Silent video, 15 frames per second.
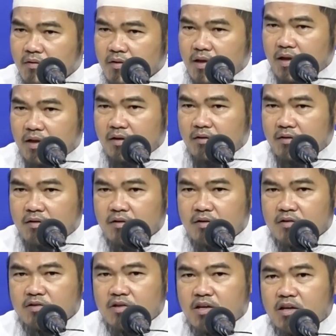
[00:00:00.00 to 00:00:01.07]
ya
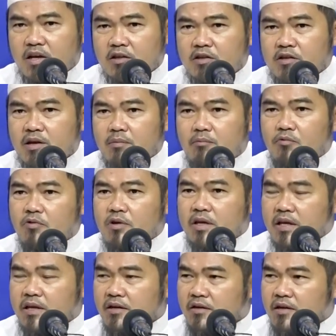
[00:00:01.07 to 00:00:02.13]
sehingga tidak
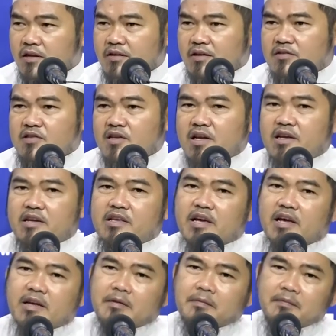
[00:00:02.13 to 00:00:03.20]
mungkin kita
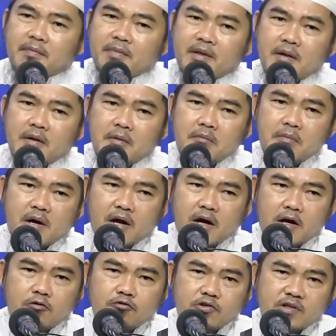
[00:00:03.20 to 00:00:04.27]
sekalian
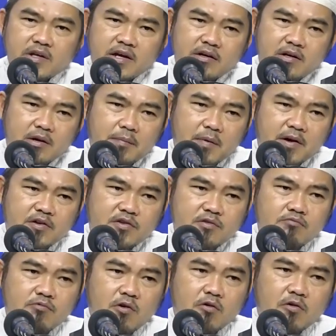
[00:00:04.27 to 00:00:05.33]
mengharuskan kepada
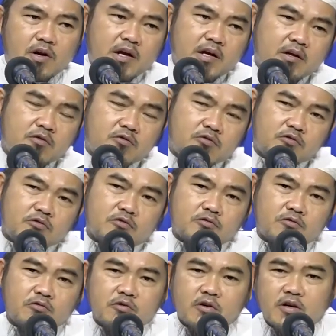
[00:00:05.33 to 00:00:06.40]
semua orang
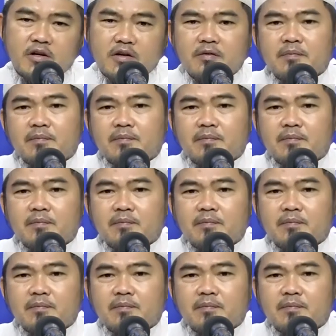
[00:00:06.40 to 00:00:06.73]
untuk